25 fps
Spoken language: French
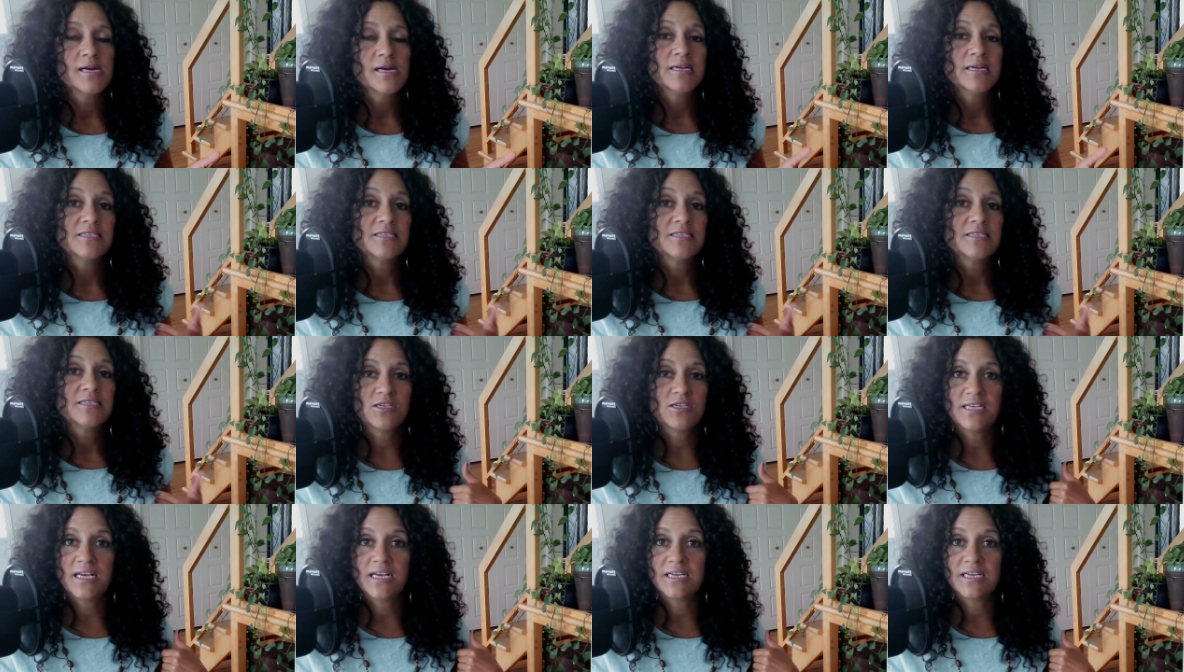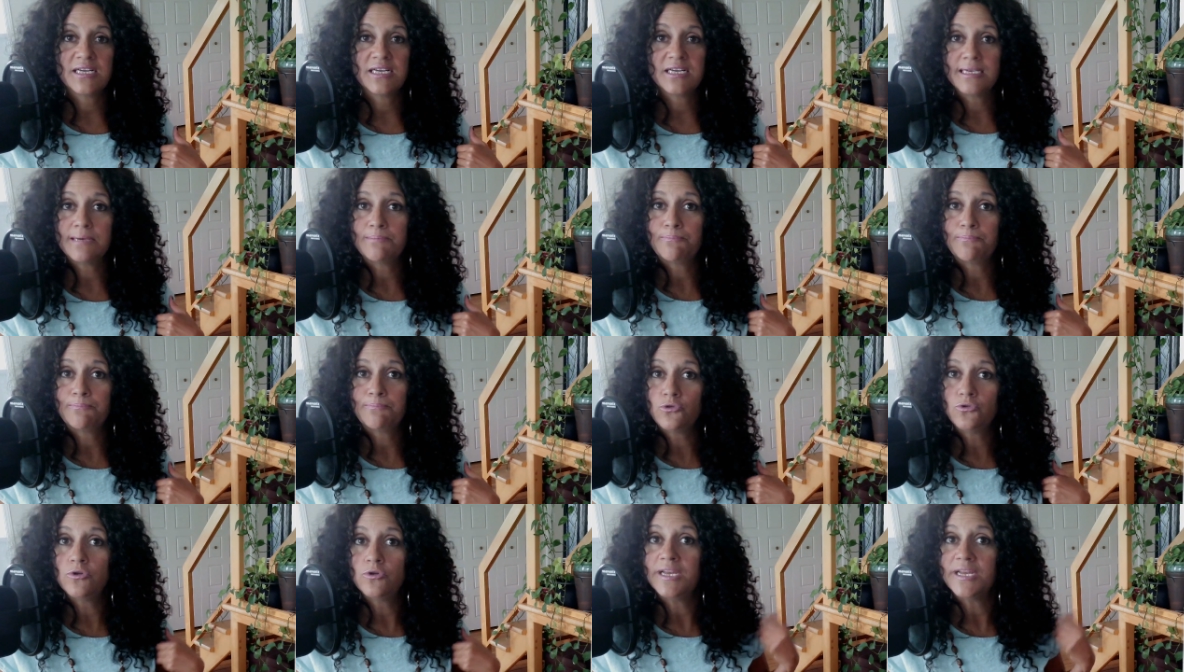se sentir
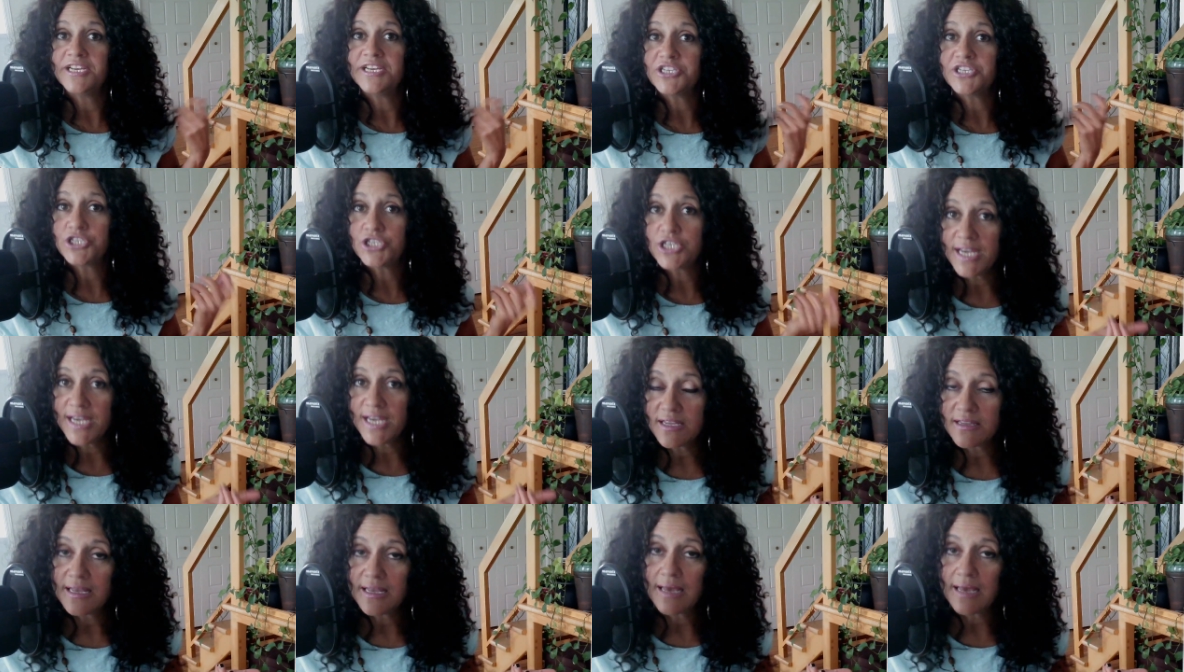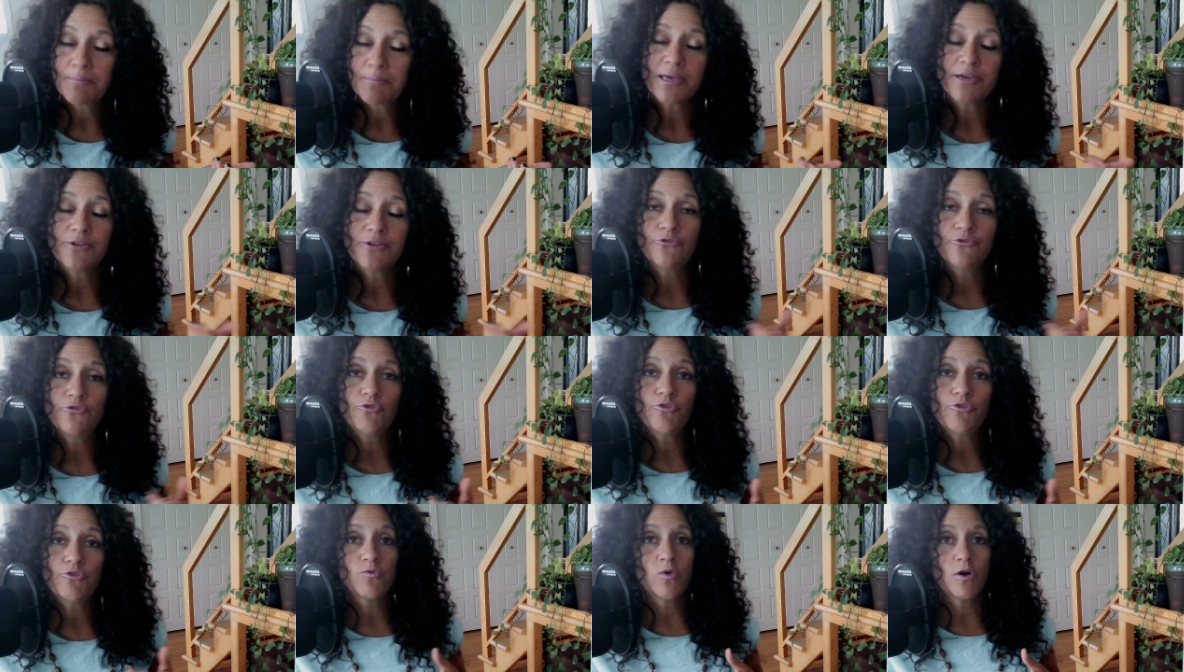plus légère après une
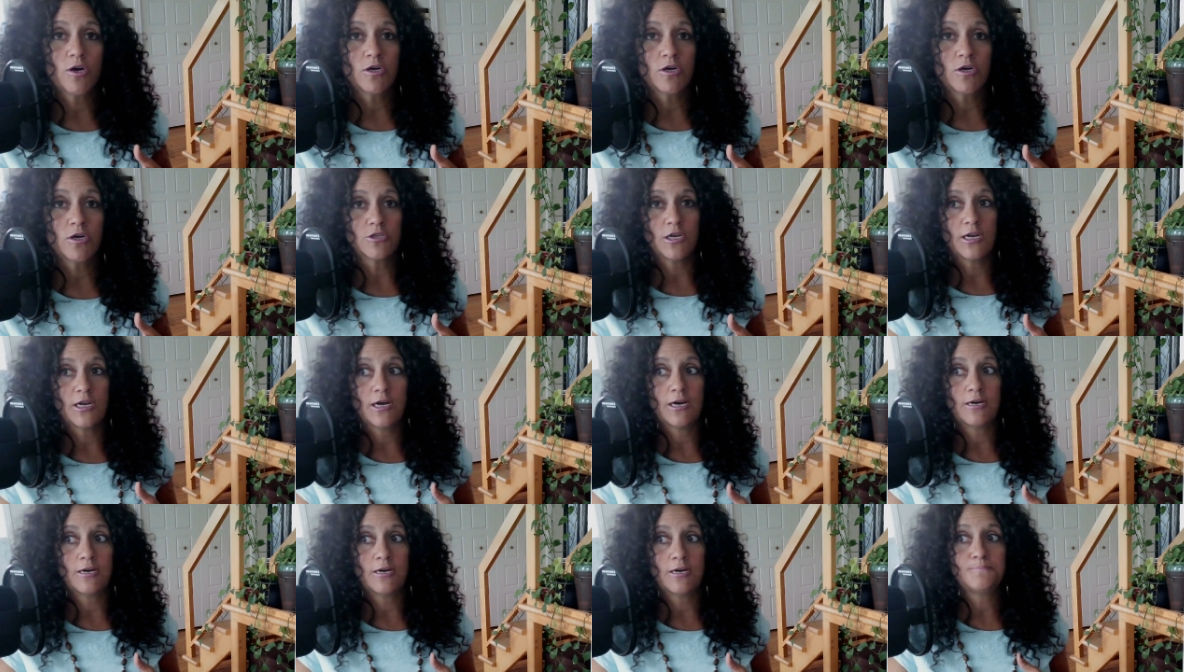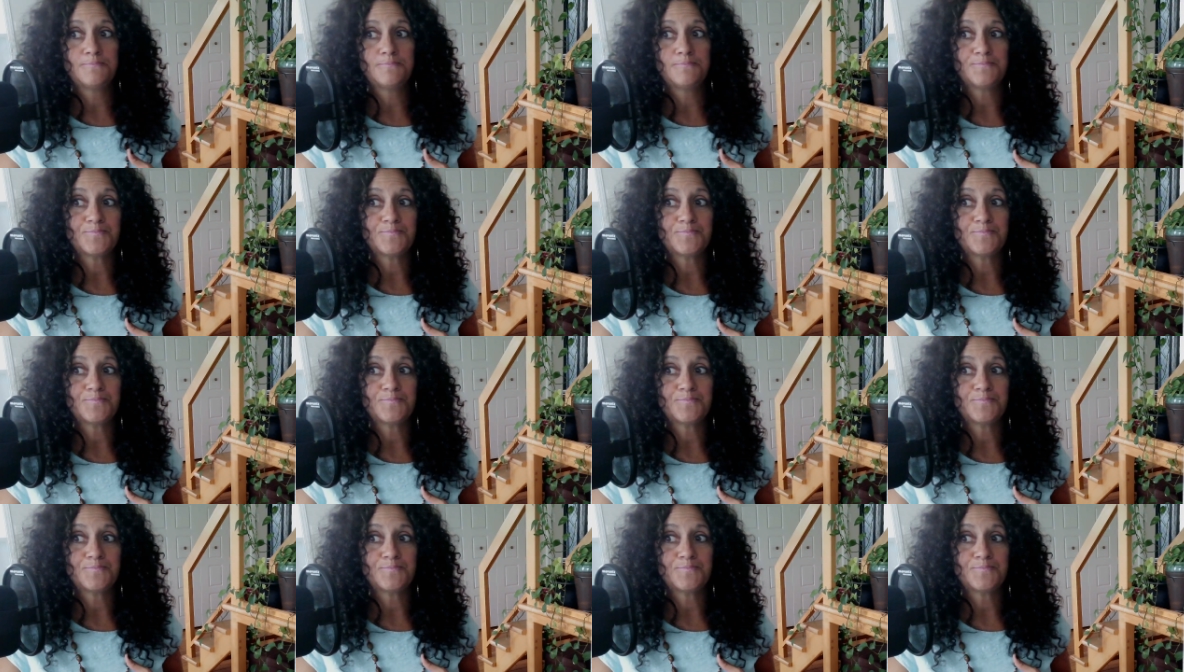nuit noire de l'âme